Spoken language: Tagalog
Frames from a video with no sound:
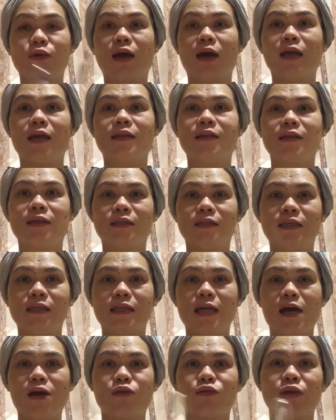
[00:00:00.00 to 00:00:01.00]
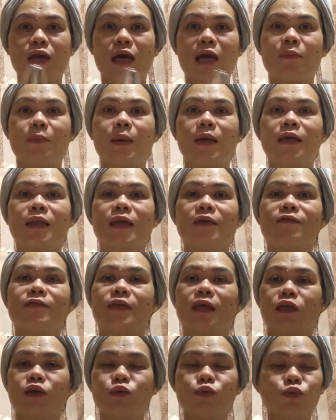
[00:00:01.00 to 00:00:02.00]
Kahit hindi na ako nakapag-live
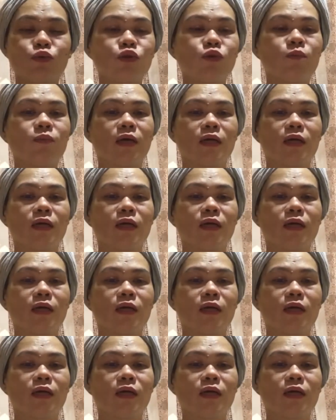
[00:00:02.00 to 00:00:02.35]
sa YouTube